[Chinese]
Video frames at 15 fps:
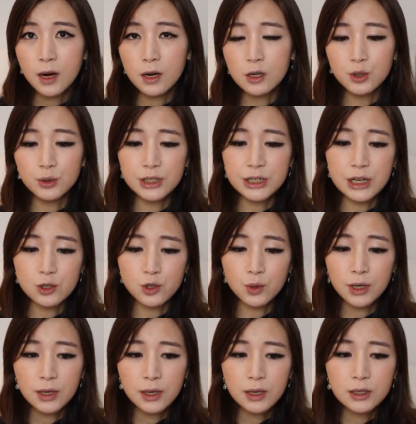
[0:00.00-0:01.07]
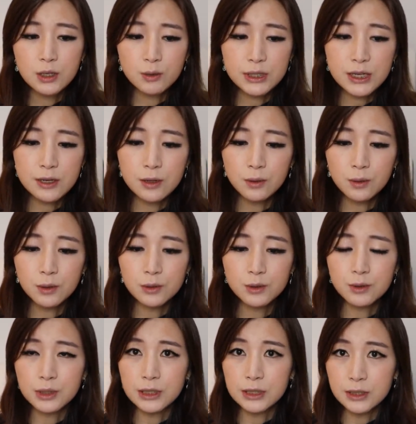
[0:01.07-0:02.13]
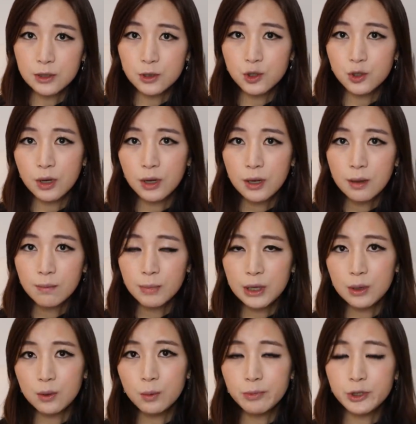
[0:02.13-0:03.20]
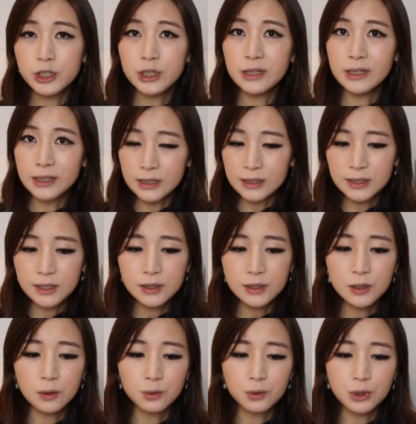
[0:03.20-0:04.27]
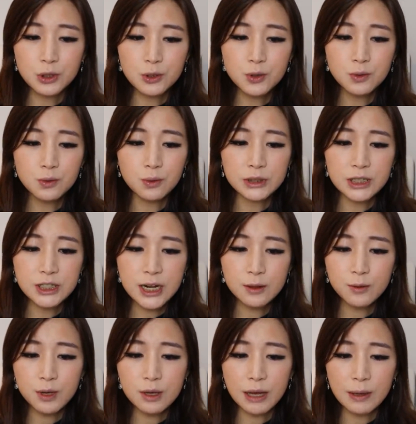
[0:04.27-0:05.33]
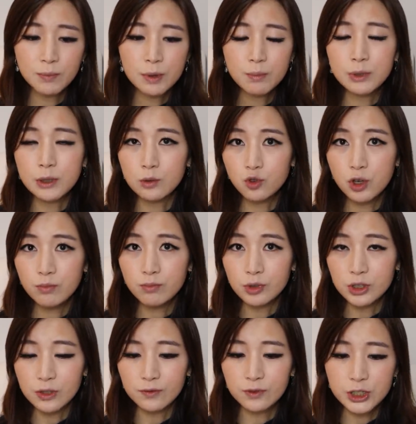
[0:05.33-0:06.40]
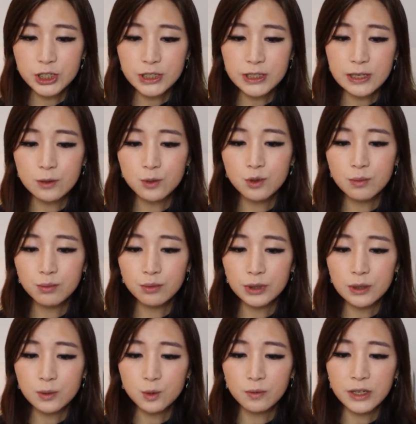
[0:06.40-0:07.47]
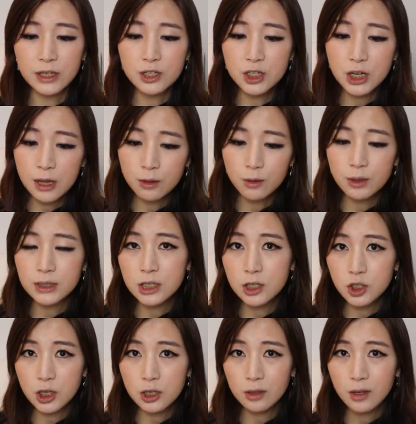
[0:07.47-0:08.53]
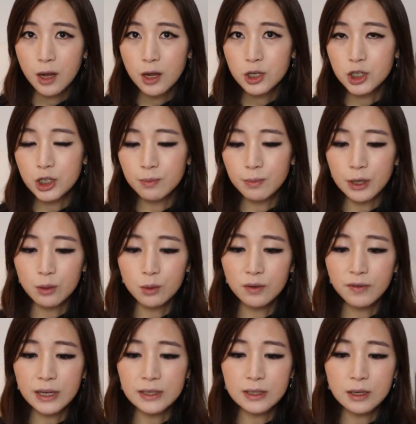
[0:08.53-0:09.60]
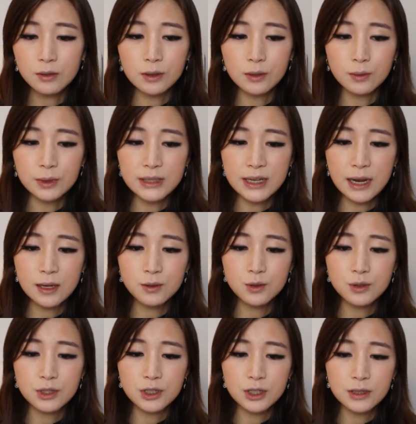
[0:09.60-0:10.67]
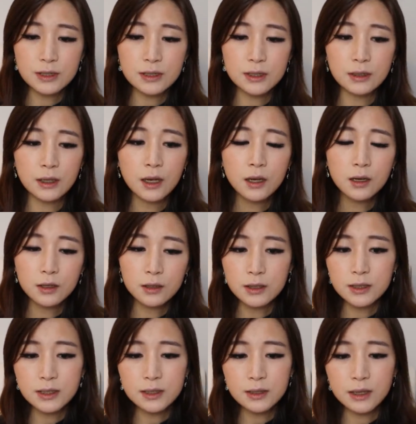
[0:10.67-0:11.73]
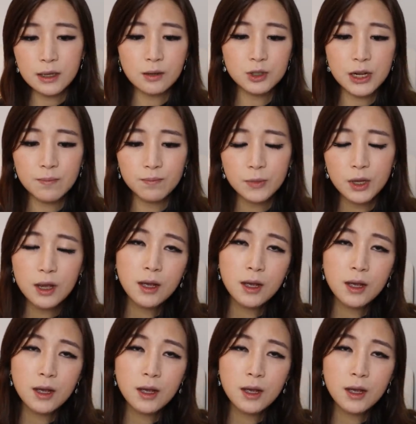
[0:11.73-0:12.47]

而作者也说，有些人或许已经说，美国不是已经有对中国的战略吗？比如，川普政府之前宣布了所谓“战略竞争”是美国外交和国家安全政策的核心挑战，